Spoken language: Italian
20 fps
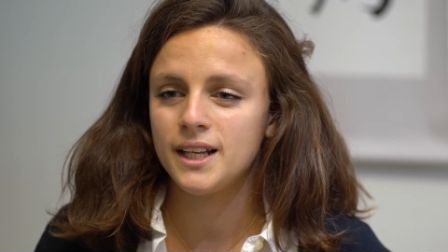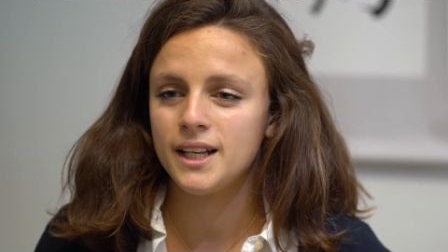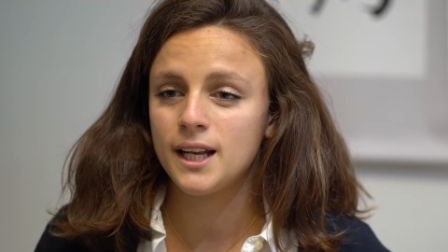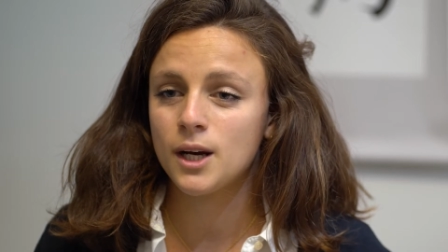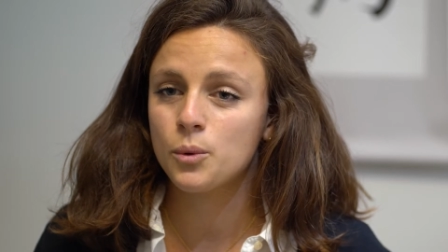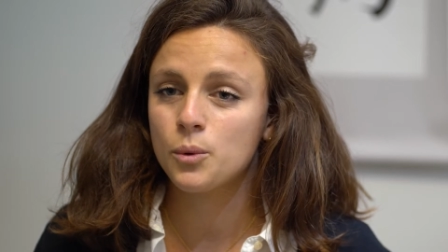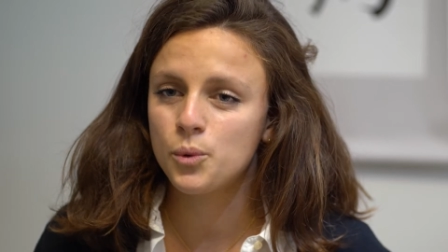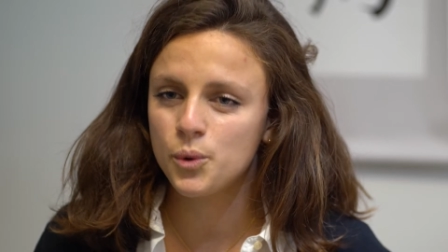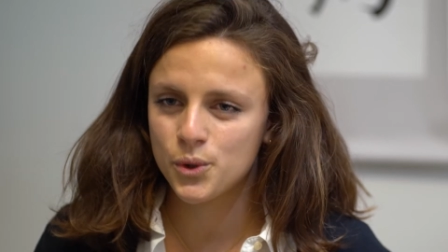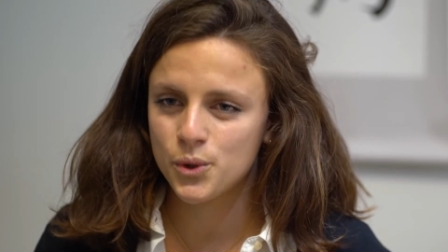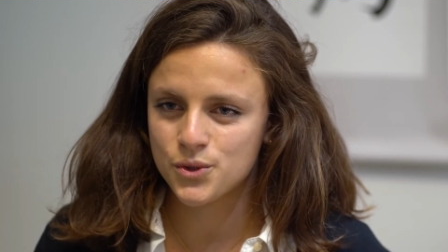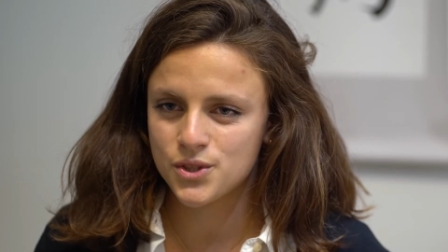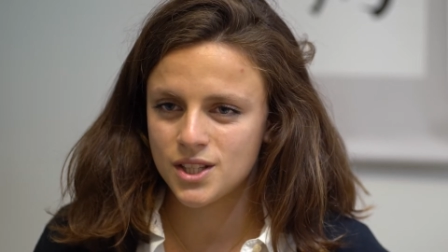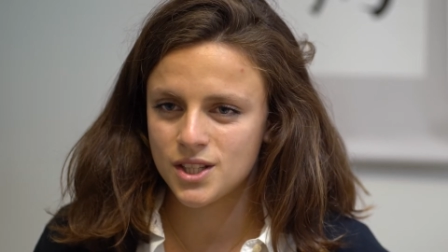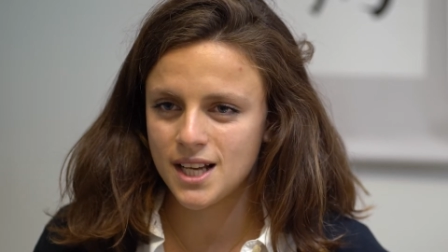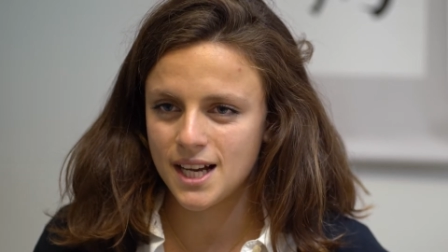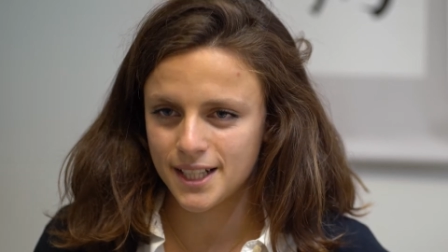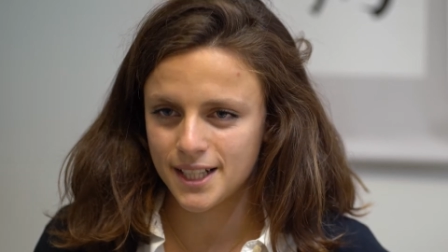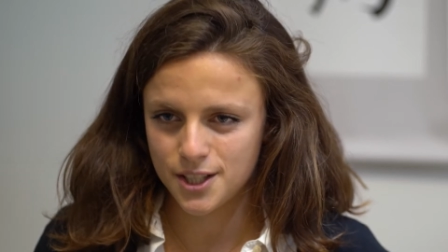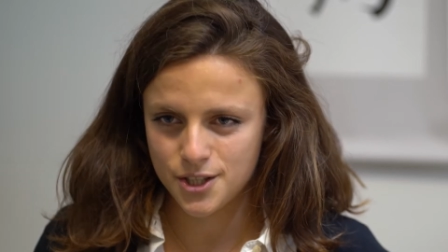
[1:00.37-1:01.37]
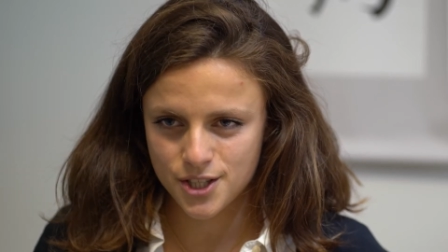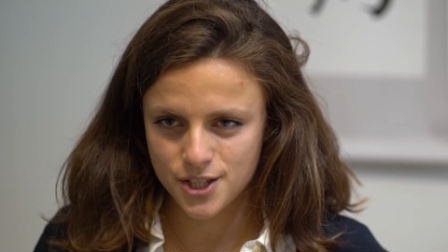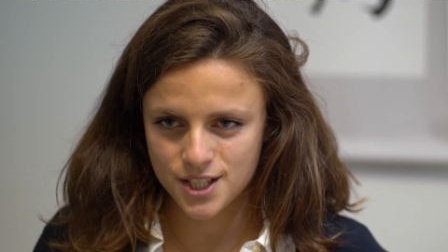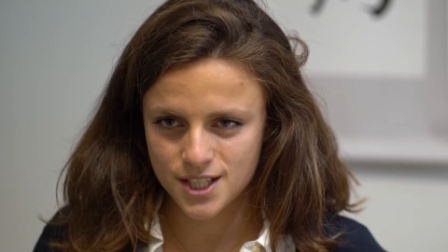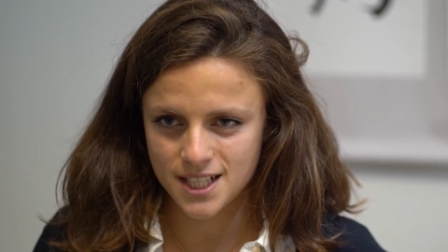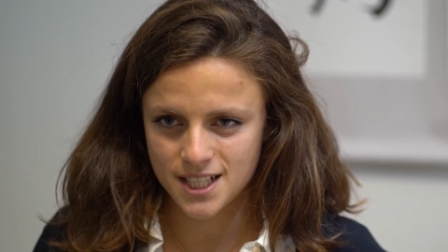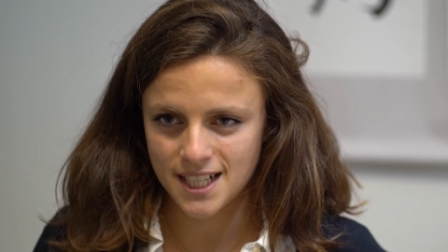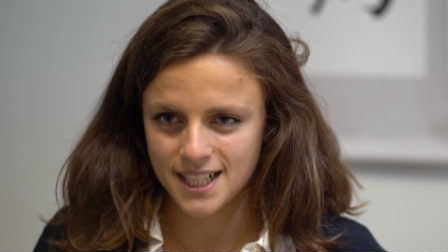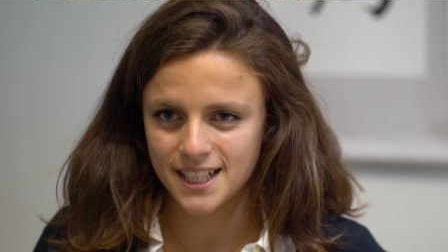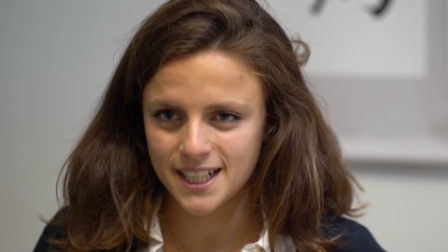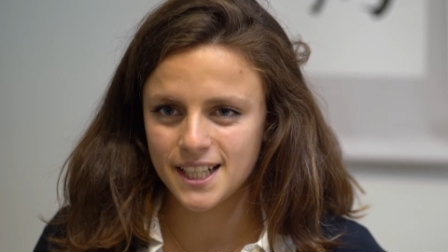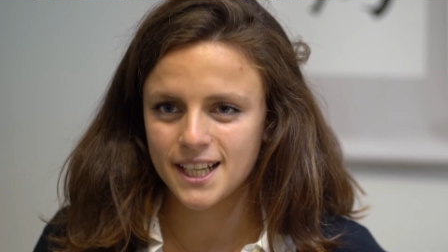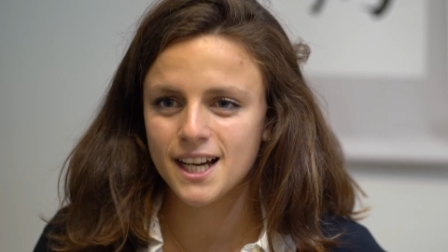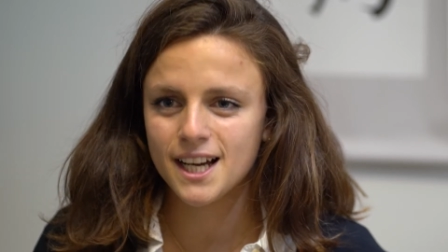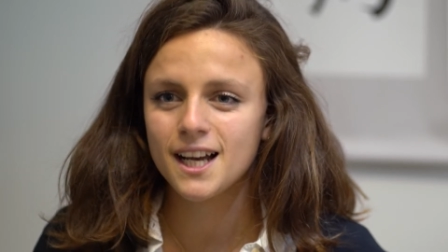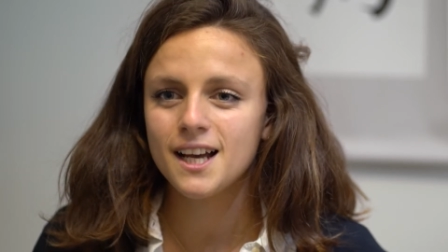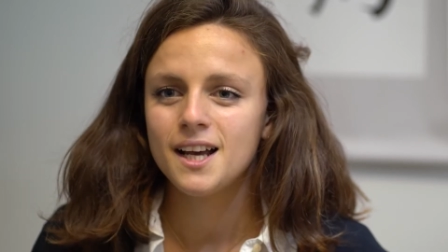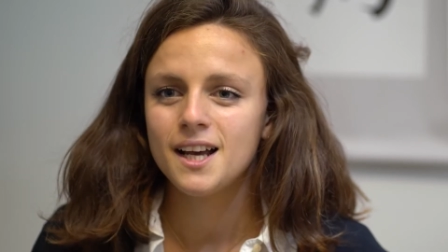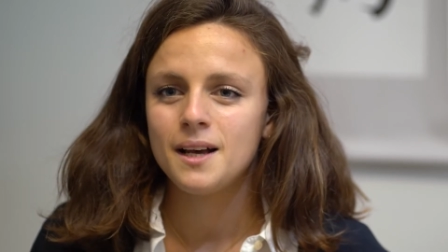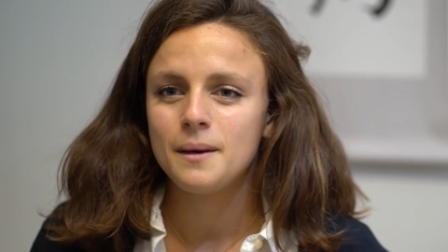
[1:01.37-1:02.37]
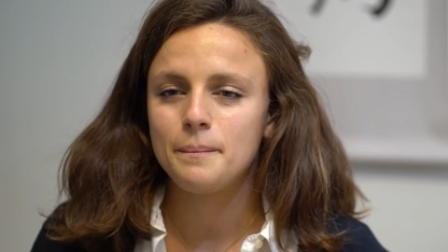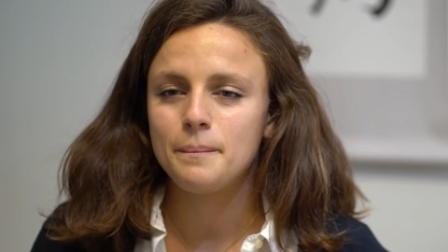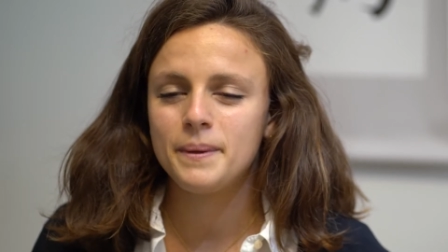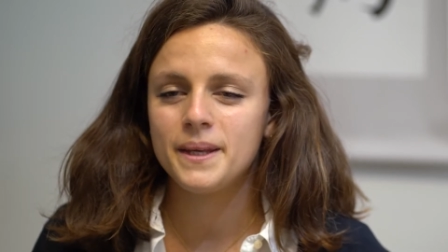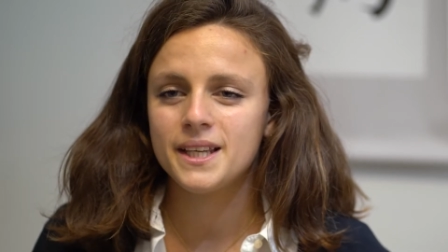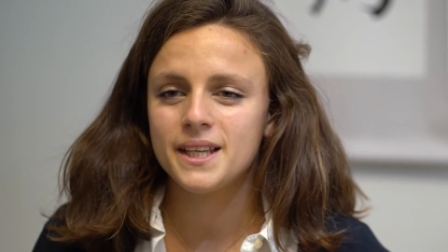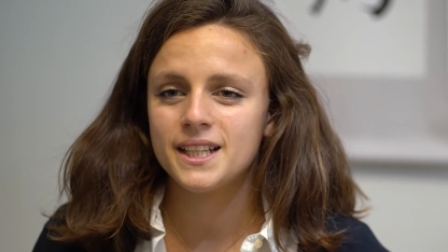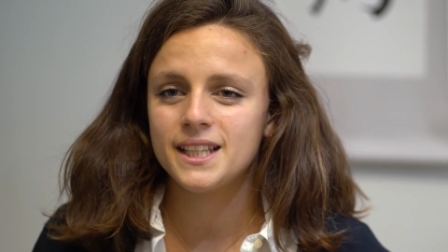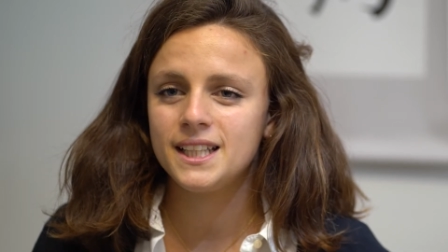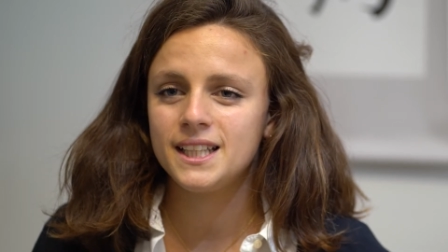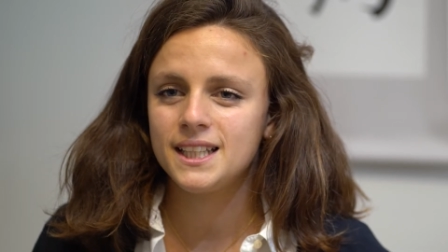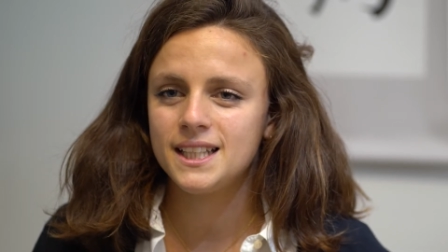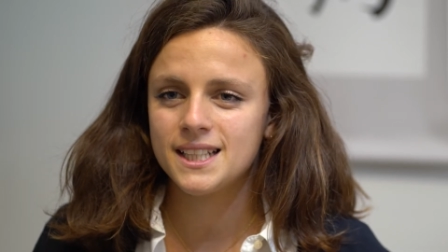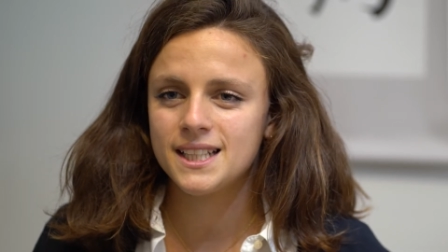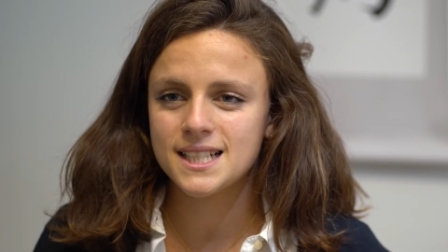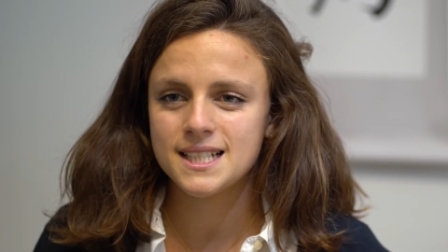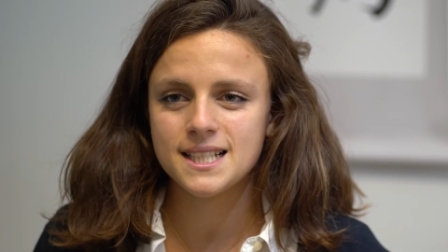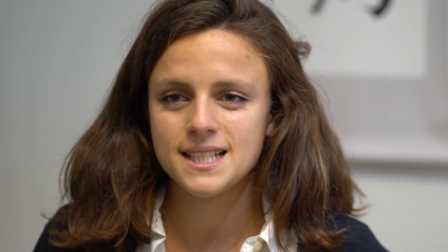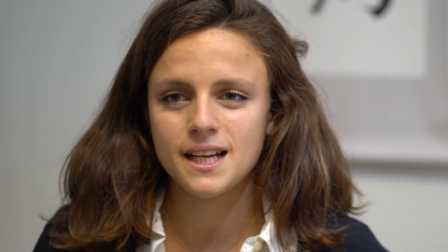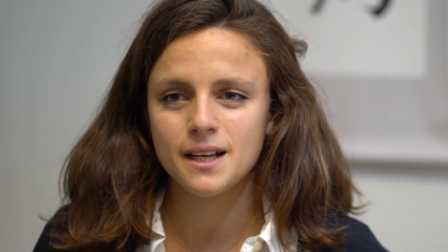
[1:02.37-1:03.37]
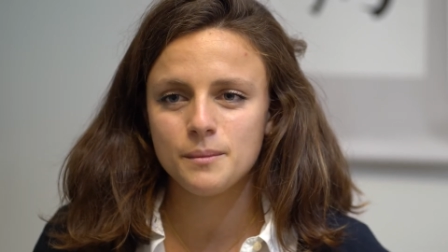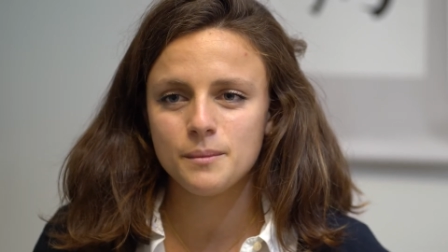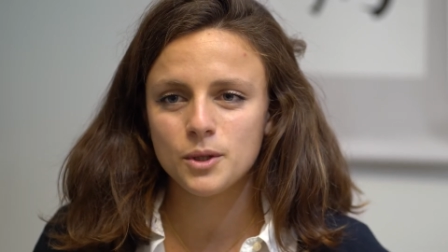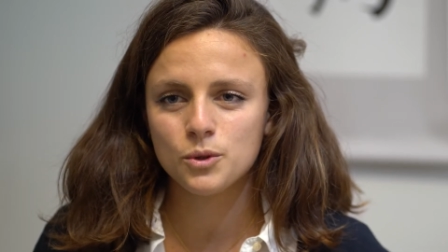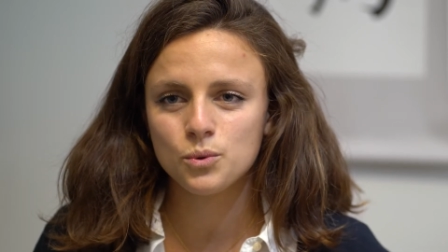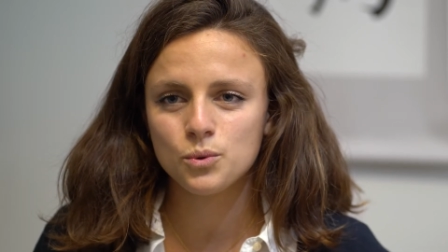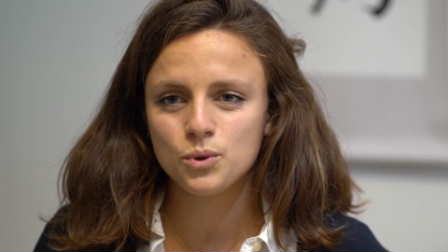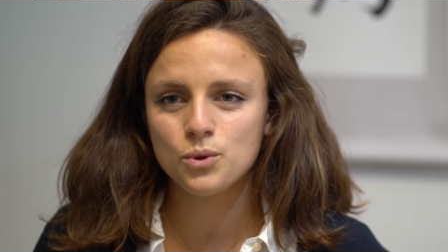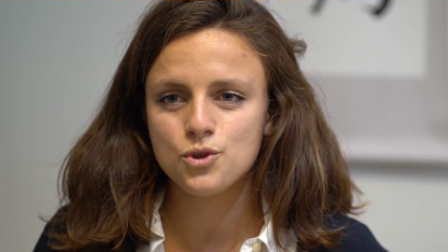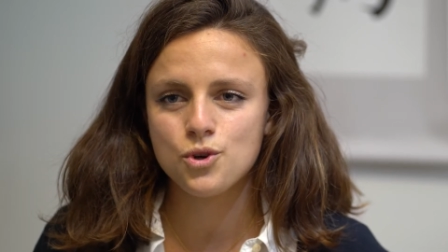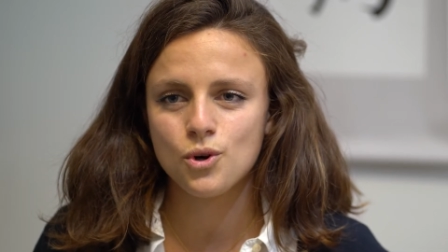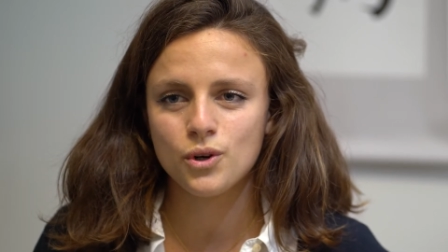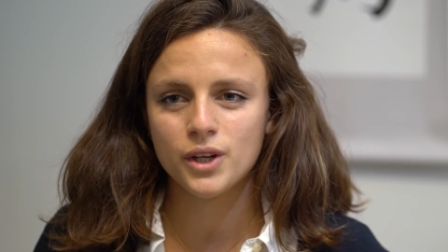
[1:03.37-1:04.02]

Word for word: la curiosità necessaria per interessarmi a tutto ciò